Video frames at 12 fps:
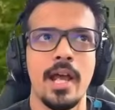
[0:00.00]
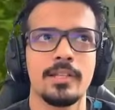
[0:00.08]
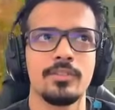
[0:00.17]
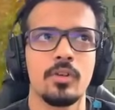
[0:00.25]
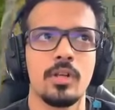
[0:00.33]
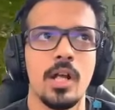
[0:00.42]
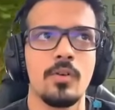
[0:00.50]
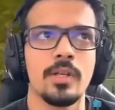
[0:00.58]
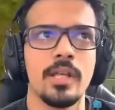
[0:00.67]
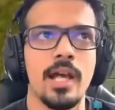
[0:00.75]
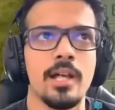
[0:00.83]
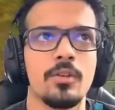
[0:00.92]
हांजो को डाउन
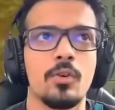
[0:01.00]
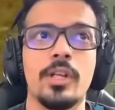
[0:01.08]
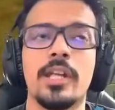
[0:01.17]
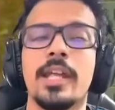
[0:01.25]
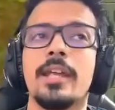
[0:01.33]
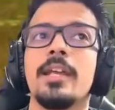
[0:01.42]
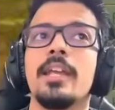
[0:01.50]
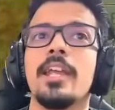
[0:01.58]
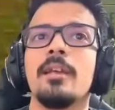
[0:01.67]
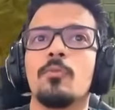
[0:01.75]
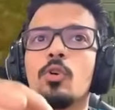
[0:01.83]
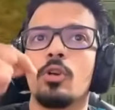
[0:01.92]
किया रोनी ने
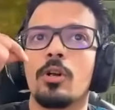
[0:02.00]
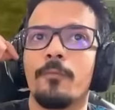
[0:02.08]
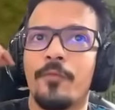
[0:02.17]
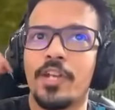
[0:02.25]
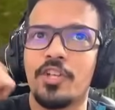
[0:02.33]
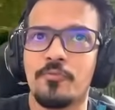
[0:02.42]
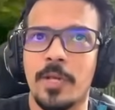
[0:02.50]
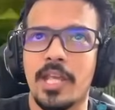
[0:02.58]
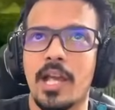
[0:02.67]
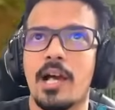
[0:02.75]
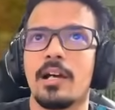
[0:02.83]
एम गोड को फिनिश भी किया